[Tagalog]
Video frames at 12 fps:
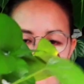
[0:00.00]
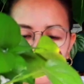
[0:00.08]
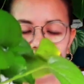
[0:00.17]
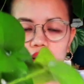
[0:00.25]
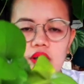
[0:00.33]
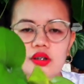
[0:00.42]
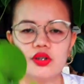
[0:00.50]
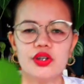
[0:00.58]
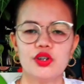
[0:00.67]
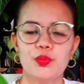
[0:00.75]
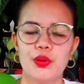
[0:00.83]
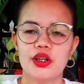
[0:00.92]
So, so
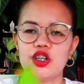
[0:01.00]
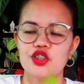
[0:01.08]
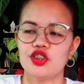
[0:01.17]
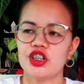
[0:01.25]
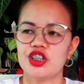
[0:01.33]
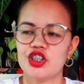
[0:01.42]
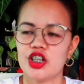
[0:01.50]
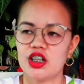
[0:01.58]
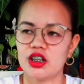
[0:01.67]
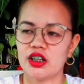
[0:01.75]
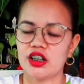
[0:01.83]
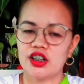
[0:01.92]
ito pwede nyo din
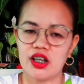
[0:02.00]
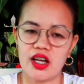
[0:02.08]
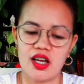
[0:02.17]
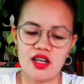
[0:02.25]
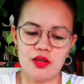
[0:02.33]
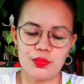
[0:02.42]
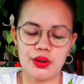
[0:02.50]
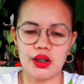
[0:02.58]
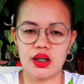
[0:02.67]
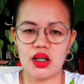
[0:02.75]
siyang i-trail, pwedeng